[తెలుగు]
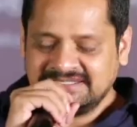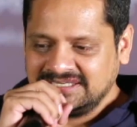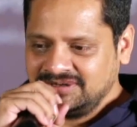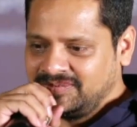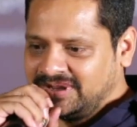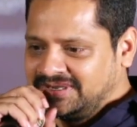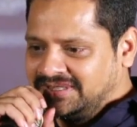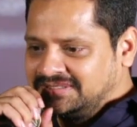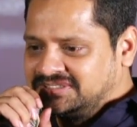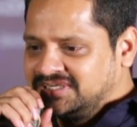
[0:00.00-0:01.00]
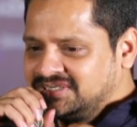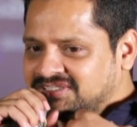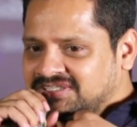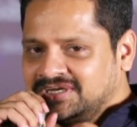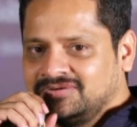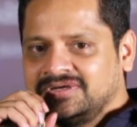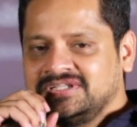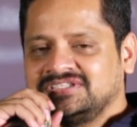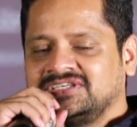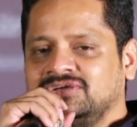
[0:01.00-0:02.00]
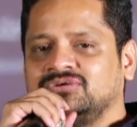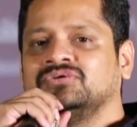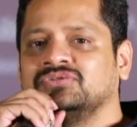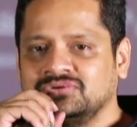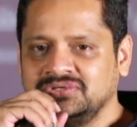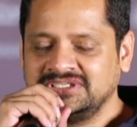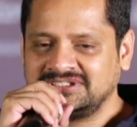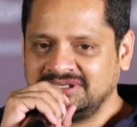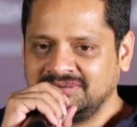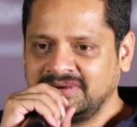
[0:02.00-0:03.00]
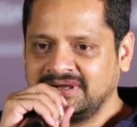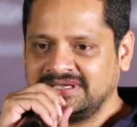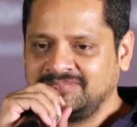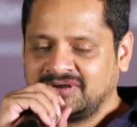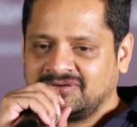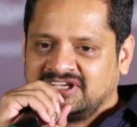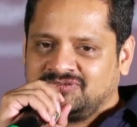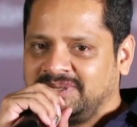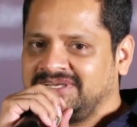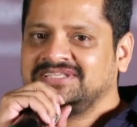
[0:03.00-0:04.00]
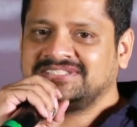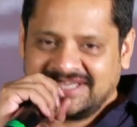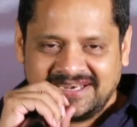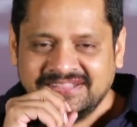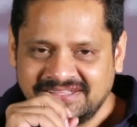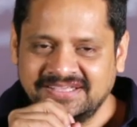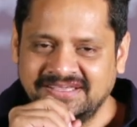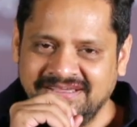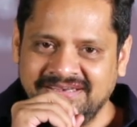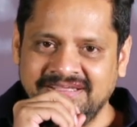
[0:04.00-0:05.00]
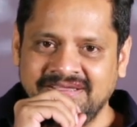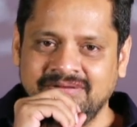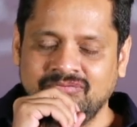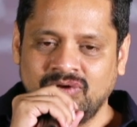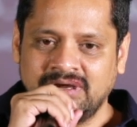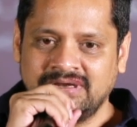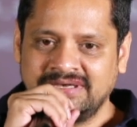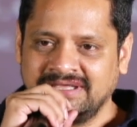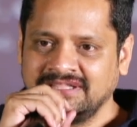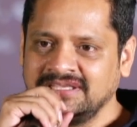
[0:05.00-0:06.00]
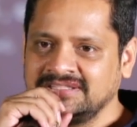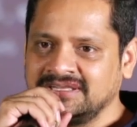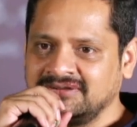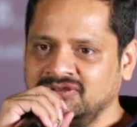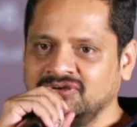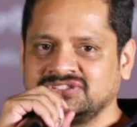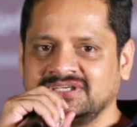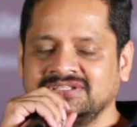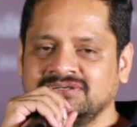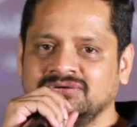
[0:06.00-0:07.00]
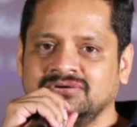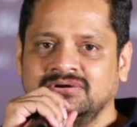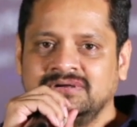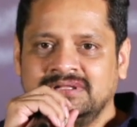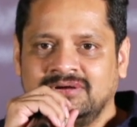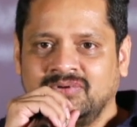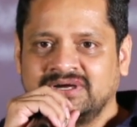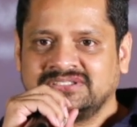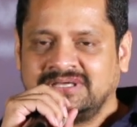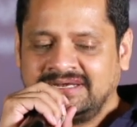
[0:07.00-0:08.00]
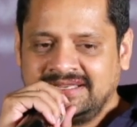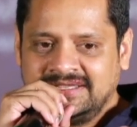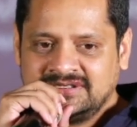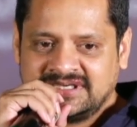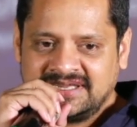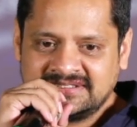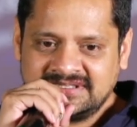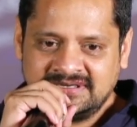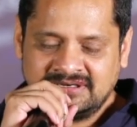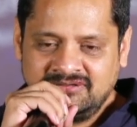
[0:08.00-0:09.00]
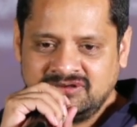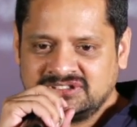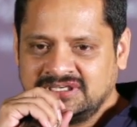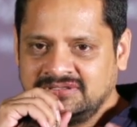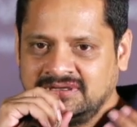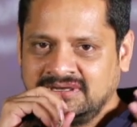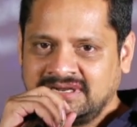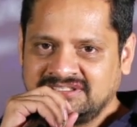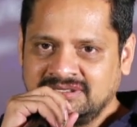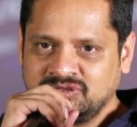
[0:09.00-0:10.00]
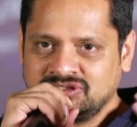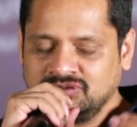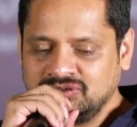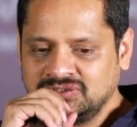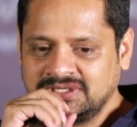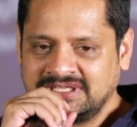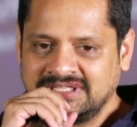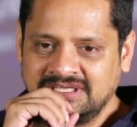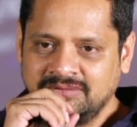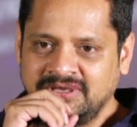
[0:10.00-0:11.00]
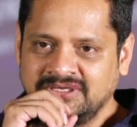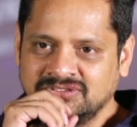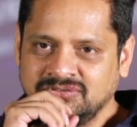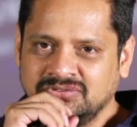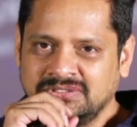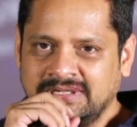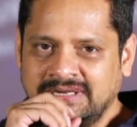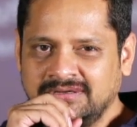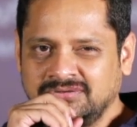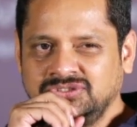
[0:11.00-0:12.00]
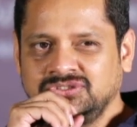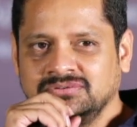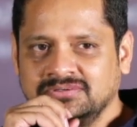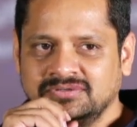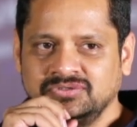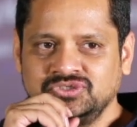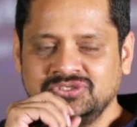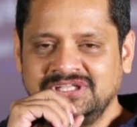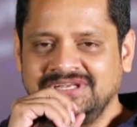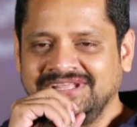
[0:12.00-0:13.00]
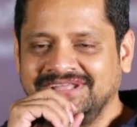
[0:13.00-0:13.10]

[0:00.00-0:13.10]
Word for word: సినిమాని జడ్జ్ చేయడం అనేది చేయకూడదు ఈ సినిమాకి మనం రెస్పెక్ట్ ఇచ్చేయాలి అంతే అనే ఒక్కటి ఏదైతే రివ్యూవర్స్ అందరూ ఒక అంటే నేను చాలాసార్లు రివ్యూర్స్ రాసినప్పుడు చదువుతూ ఉంటాను కిందకి పైకి చదువుతుంటాను అరే కొంచెం కొంచెం దీన్ని